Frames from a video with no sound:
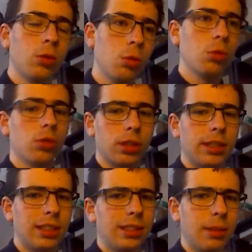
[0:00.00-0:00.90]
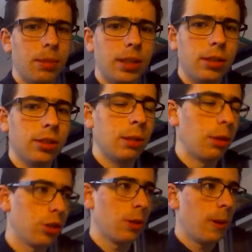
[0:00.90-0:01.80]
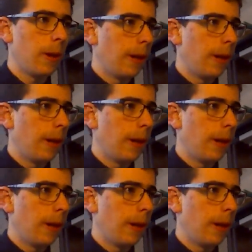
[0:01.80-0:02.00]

Donc, ce sera assez sympathique que ça marche.